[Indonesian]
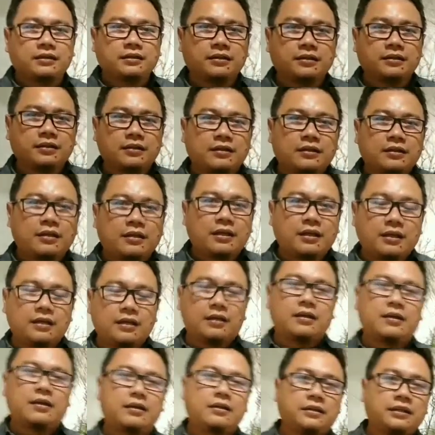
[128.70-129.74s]
ini
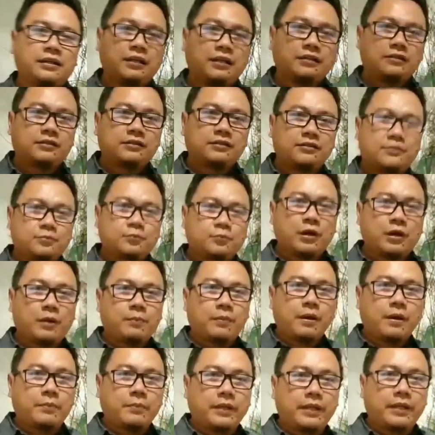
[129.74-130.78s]
karya
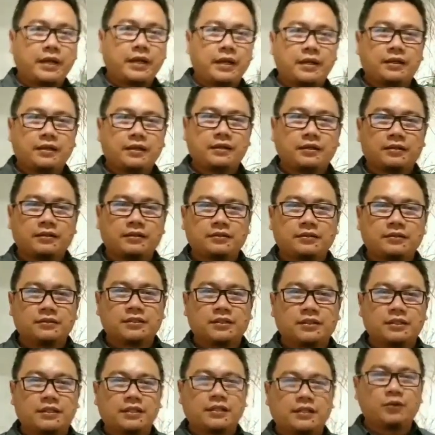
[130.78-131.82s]
instalasi mobil
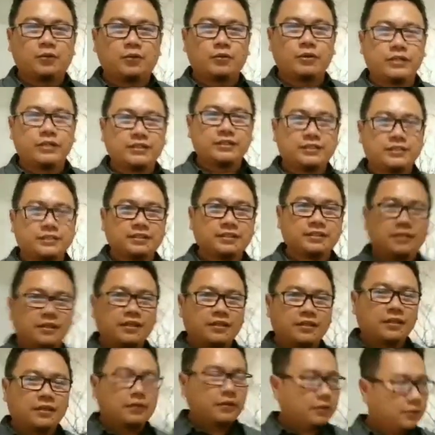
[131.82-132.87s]
tua milik teman
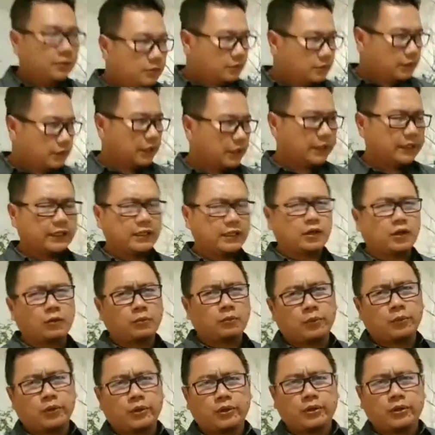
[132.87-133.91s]
saya
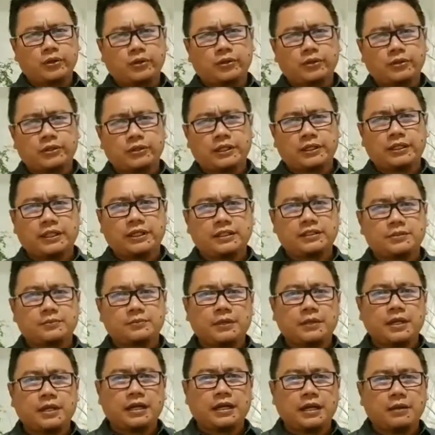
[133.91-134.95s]
Imron Safi'i
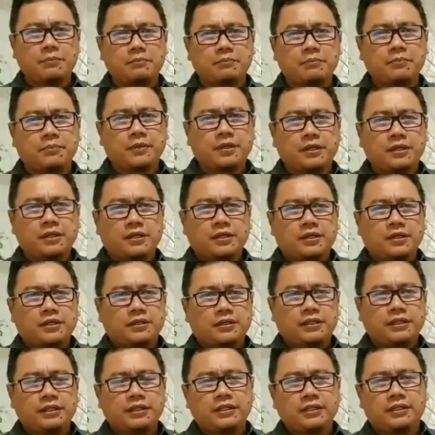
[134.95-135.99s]
mengangkat
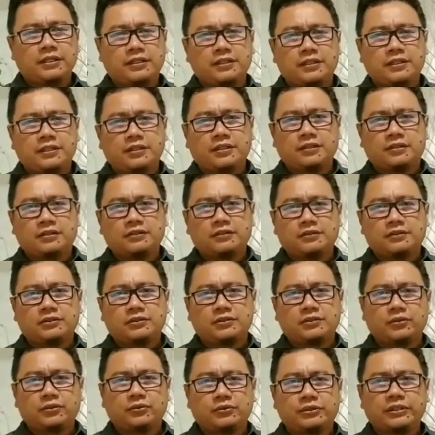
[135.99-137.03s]
tema
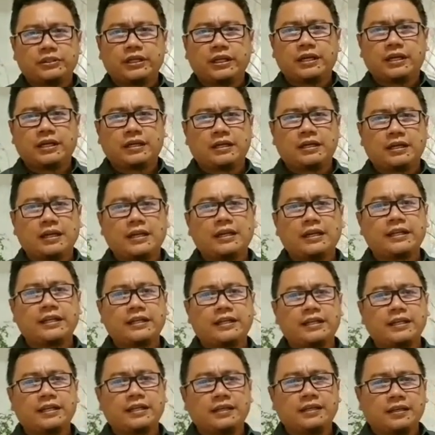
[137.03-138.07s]
tua
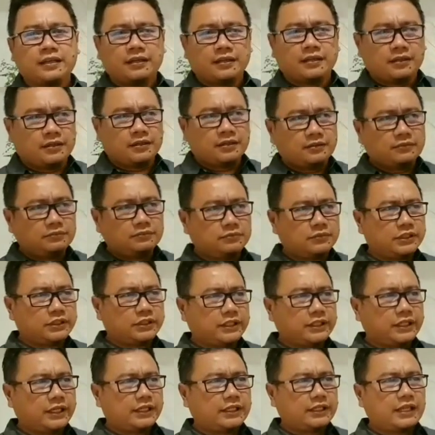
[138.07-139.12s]
tetapi
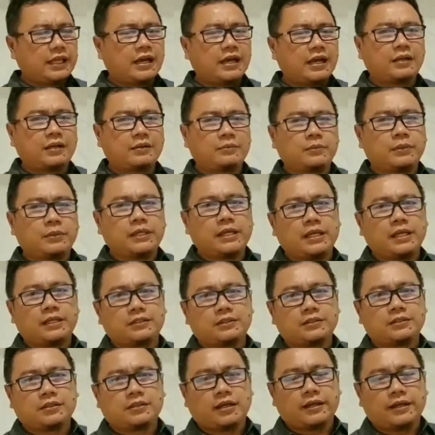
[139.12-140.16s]
masih semangat
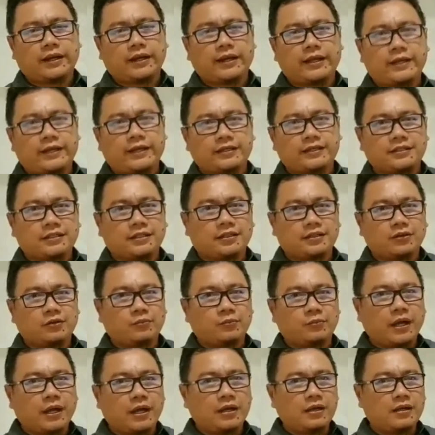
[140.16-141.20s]

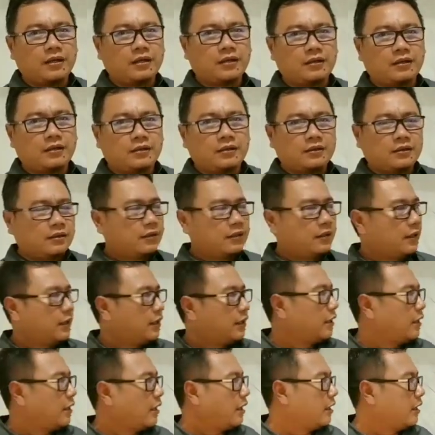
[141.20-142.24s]
bahkan terlibat
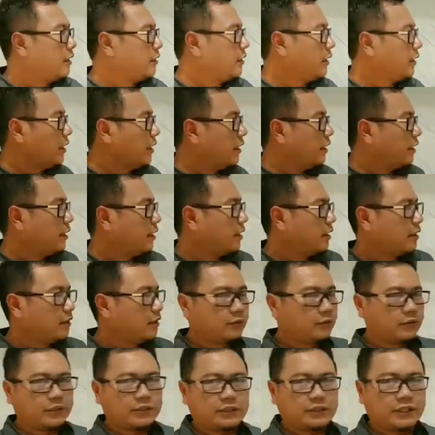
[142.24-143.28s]
langsung pada
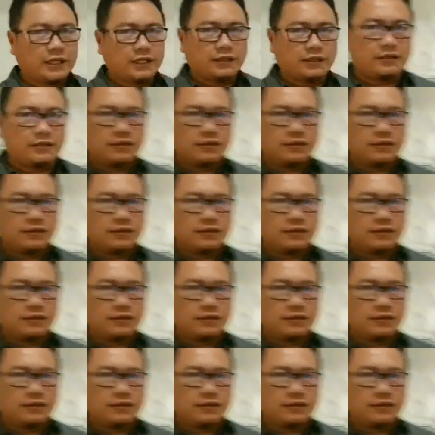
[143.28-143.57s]
kegiatan